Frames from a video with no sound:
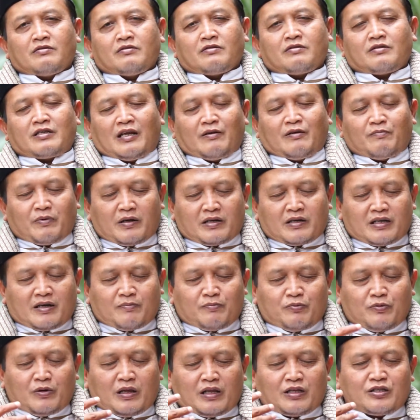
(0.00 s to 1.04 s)
Dan pada
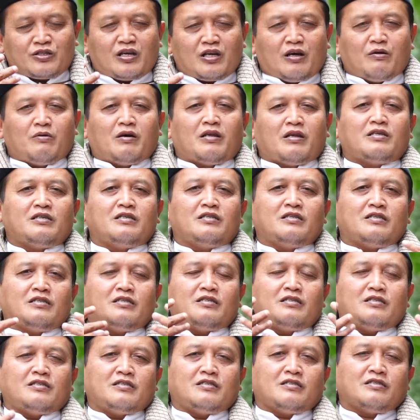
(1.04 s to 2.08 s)
bulan Syawal
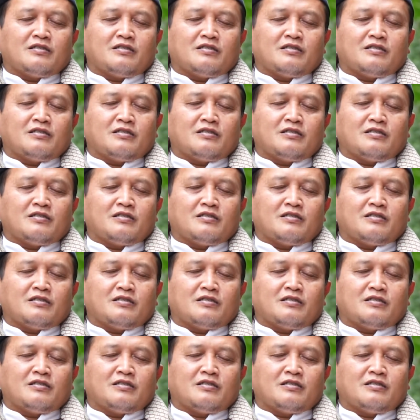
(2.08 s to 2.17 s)
ini